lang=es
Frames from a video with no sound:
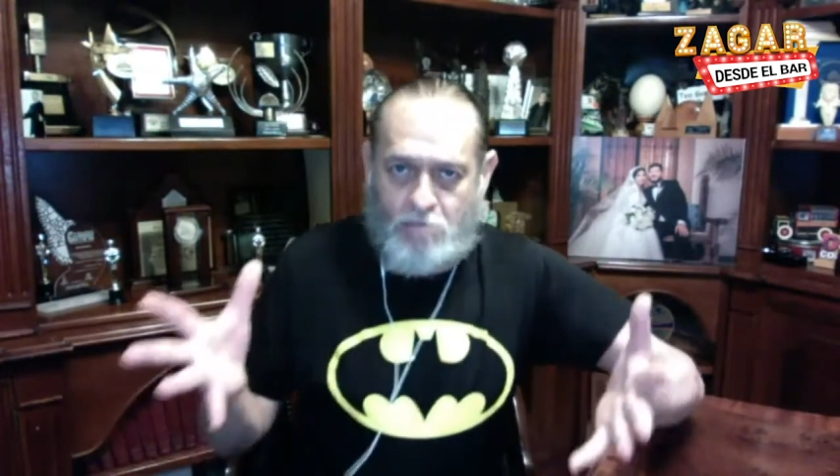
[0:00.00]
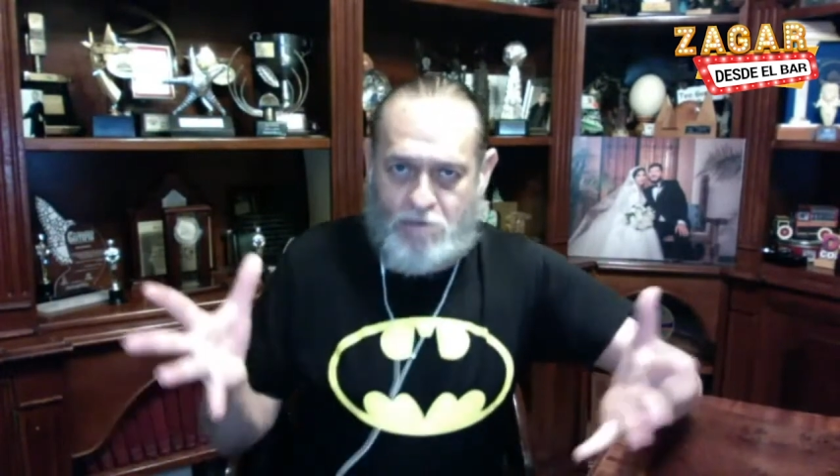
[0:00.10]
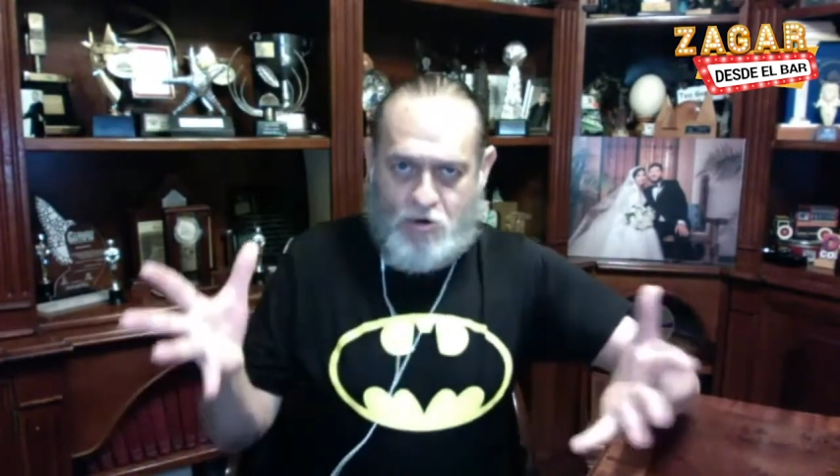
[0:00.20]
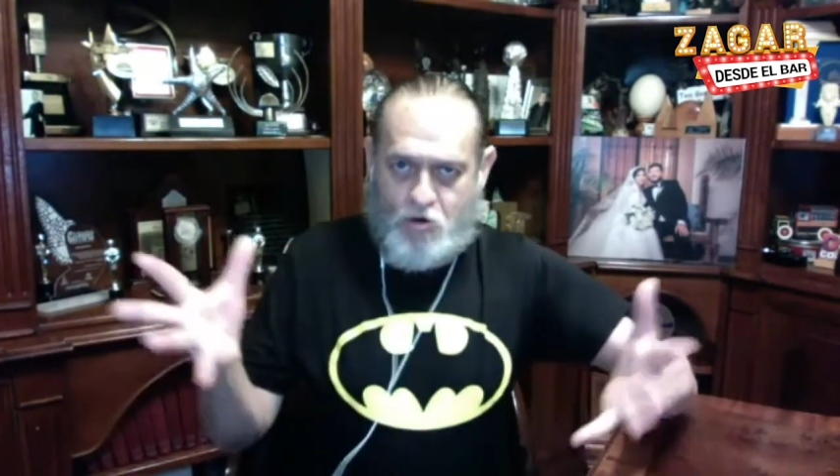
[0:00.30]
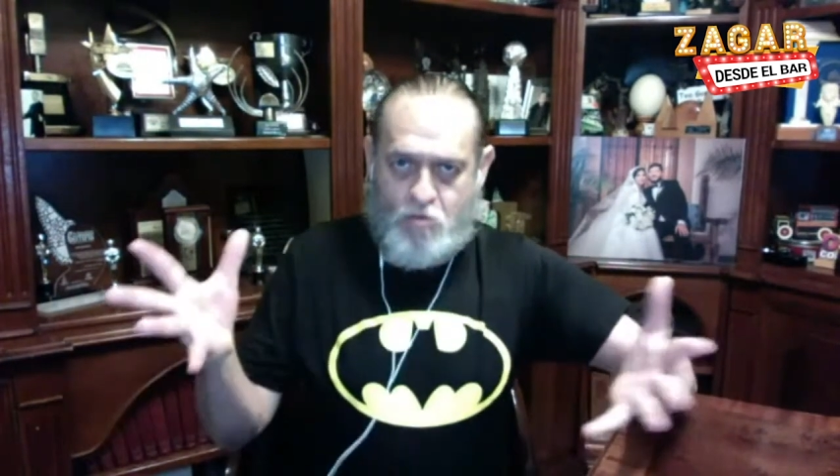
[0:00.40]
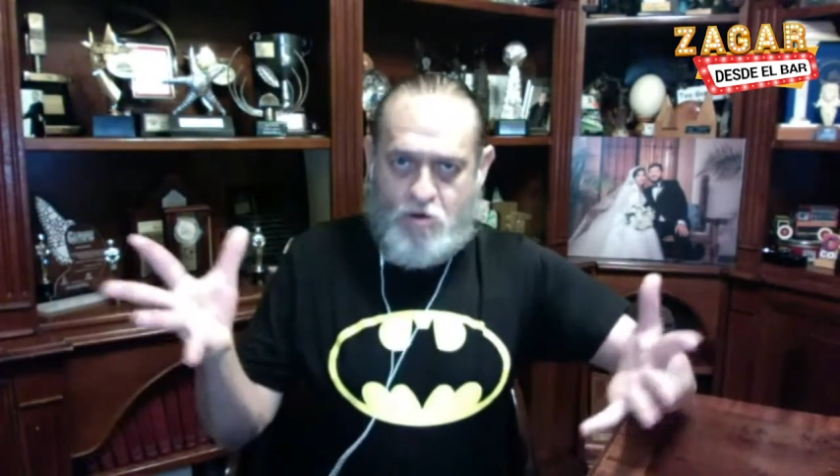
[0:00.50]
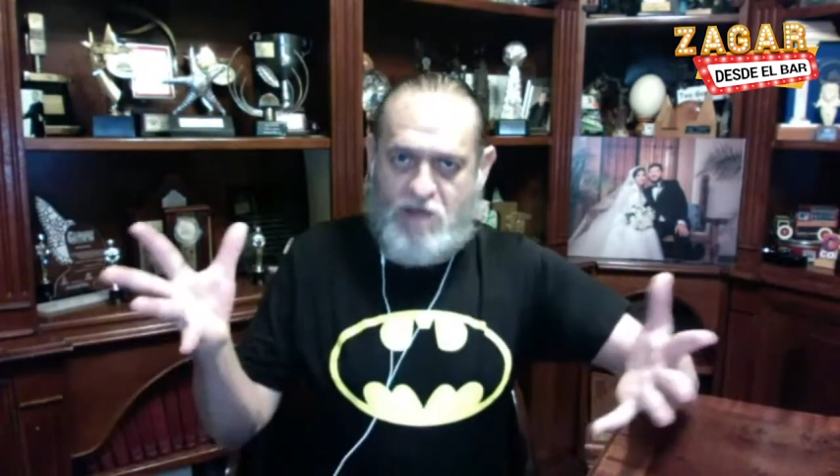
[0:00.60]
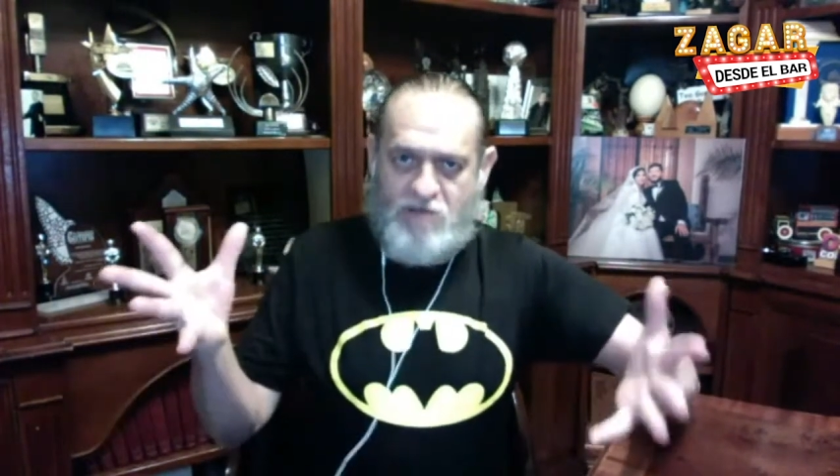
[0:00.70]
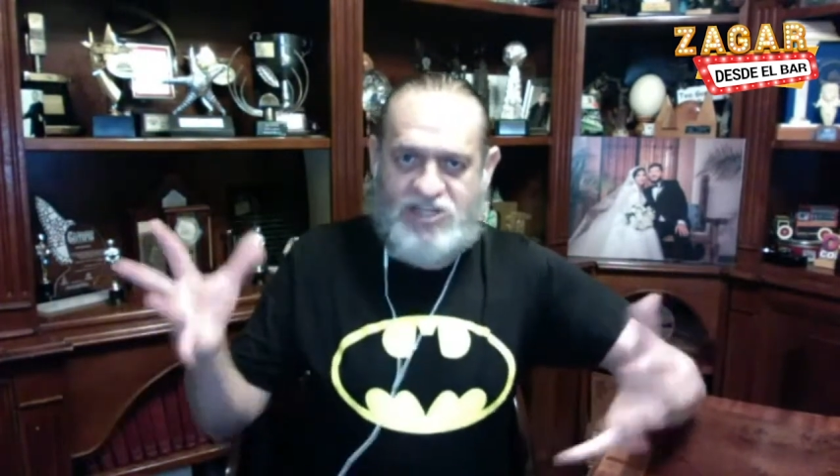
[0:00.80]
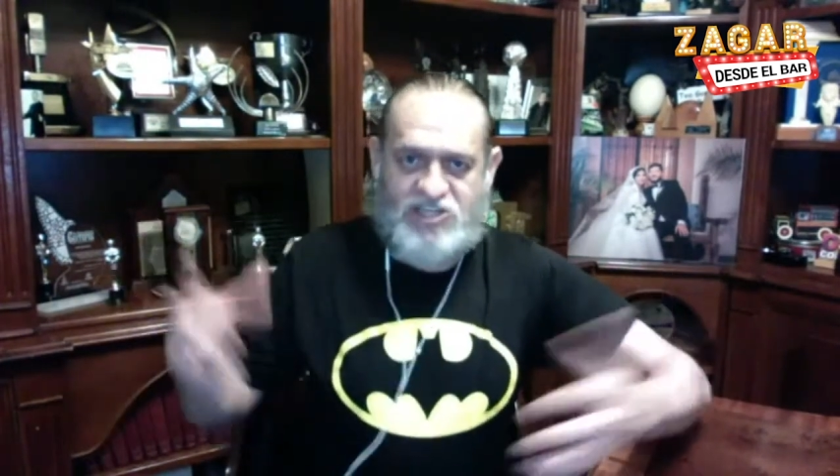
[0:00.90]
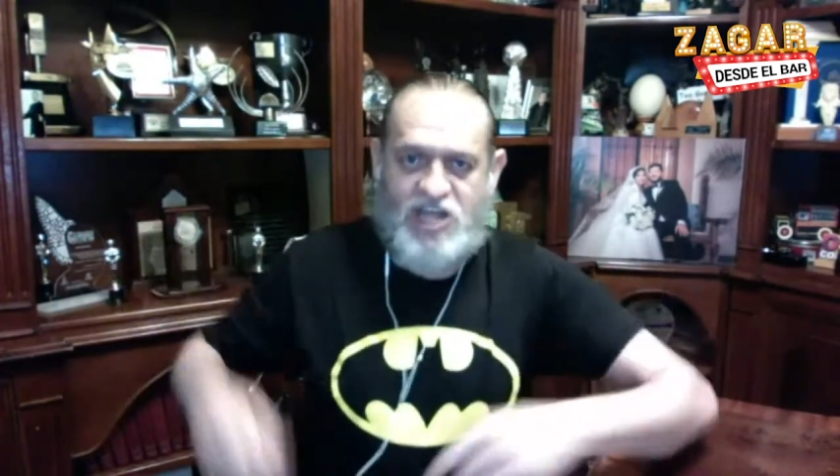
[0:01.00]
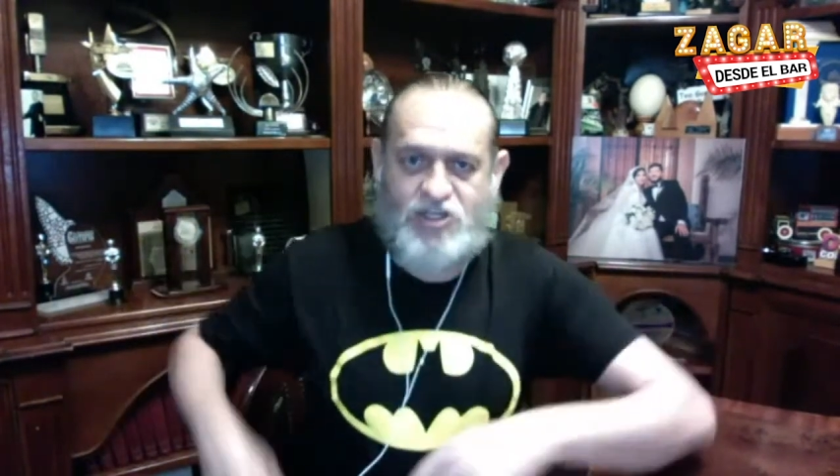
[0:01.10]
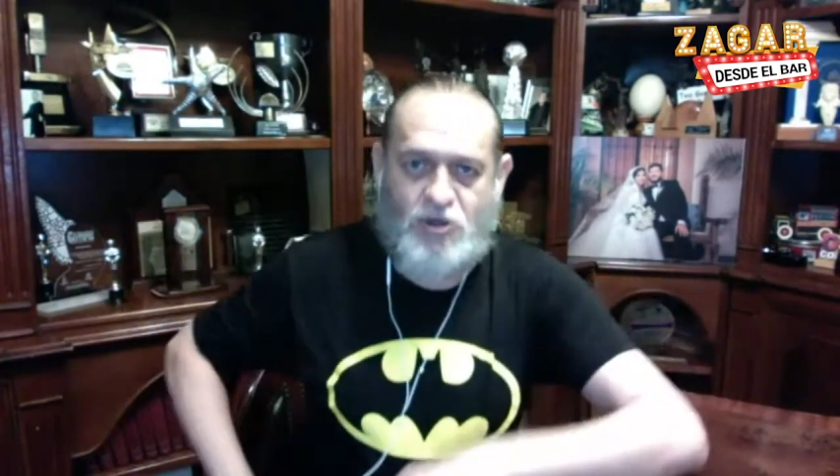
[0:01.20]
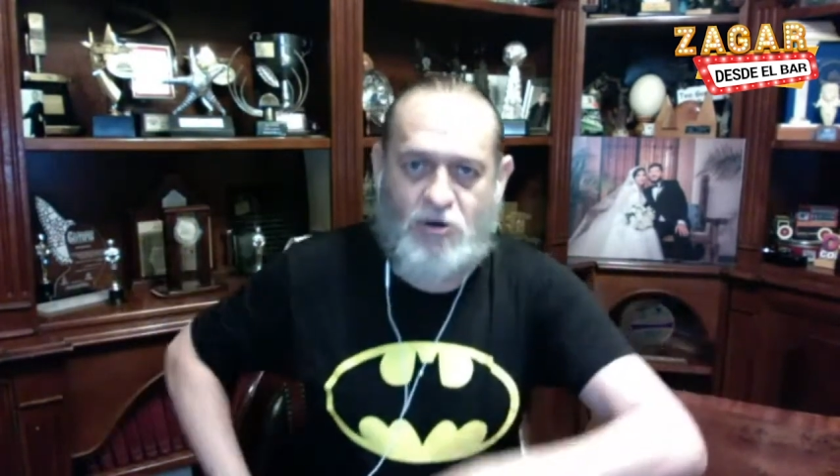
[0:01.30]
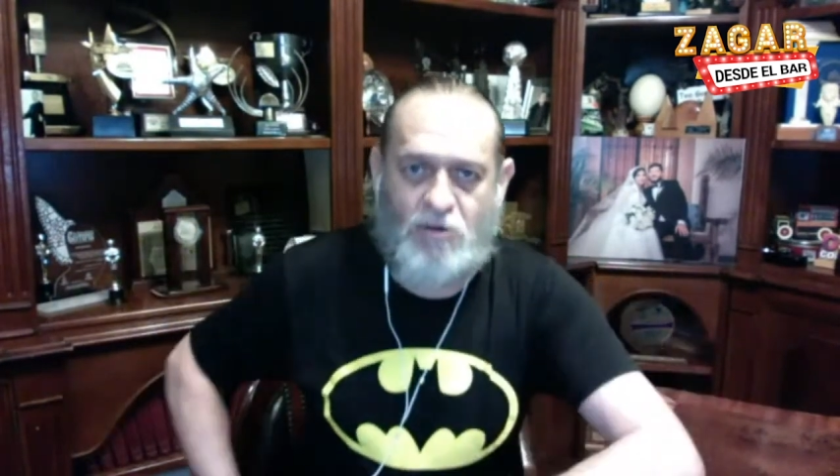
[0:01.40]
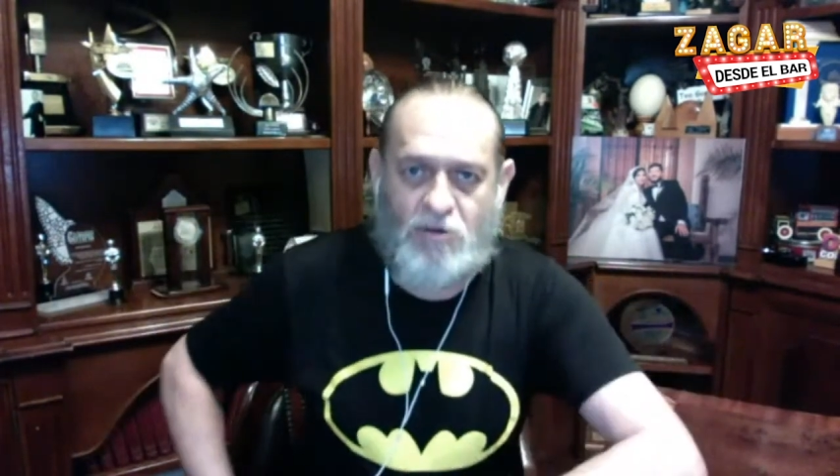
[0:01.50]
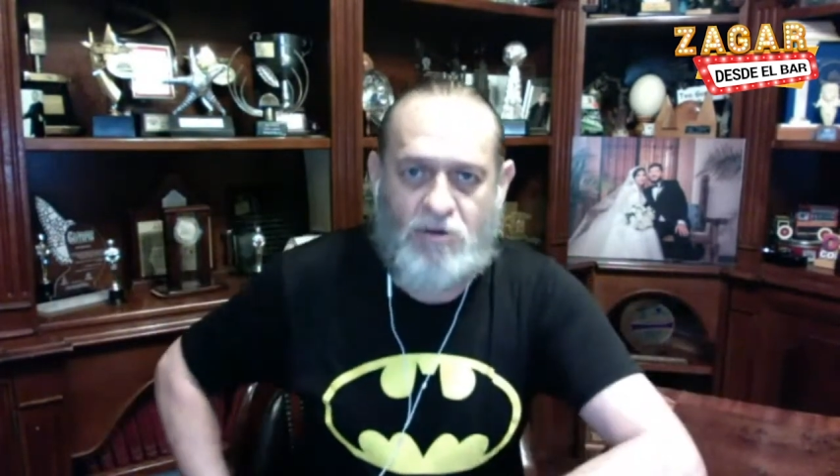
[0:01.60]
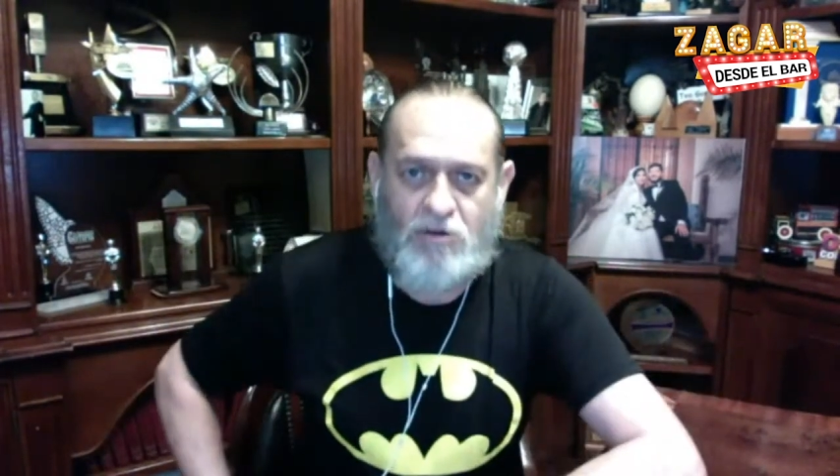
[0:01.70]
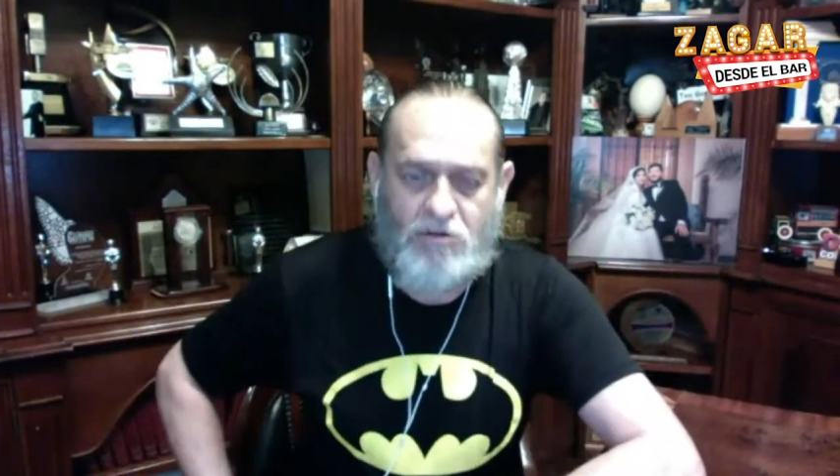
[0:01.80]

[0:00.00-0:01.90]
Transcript: pero ¿cómo le habéis hecho?